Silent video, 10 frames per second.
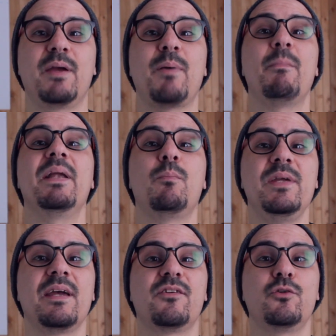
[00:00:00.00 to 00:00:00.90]
avec pas mal
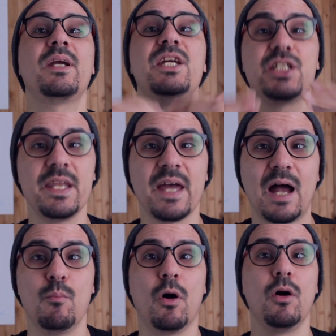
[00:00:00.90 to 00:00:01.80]
d'applications qui
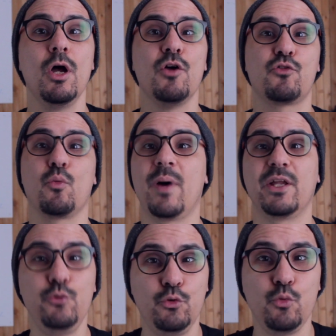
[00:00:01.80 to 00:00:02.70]
généralement sont
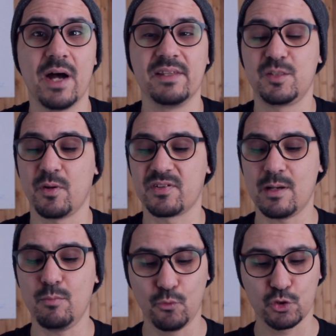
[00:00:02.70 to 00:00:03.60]
pas du tout indispensables.